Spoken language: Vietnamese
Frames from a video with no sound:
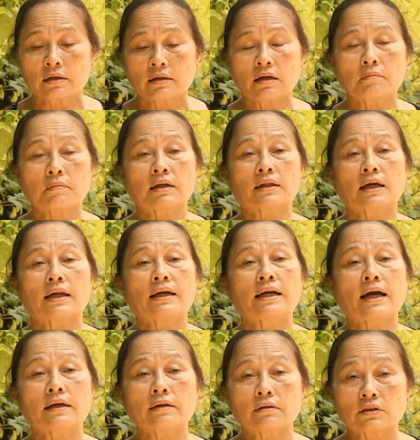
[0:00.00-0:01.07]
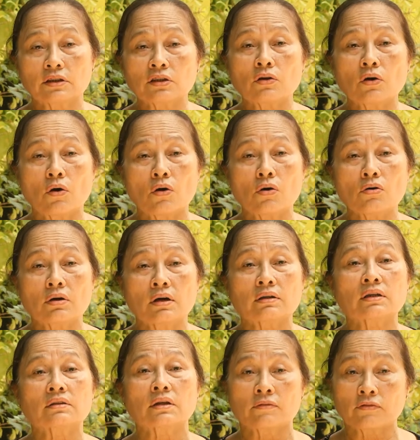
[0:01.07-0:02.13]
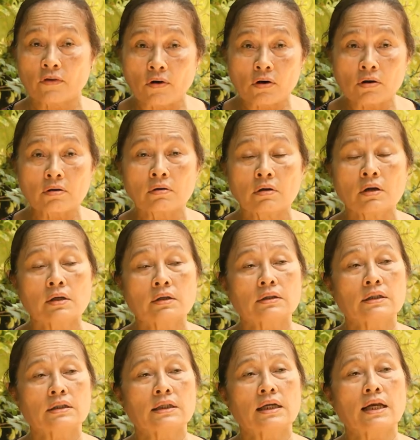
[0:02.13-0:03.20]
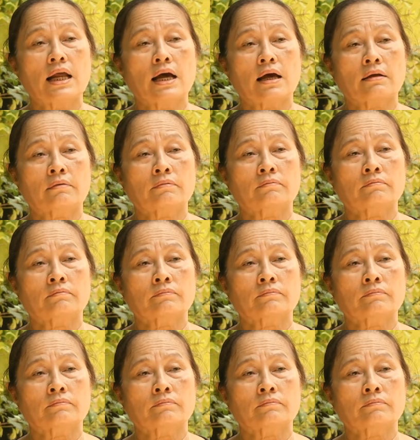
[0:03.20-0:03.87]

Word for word: nhưng mà ta đã gây được tiếng nổ ở trong thành phố thì đó là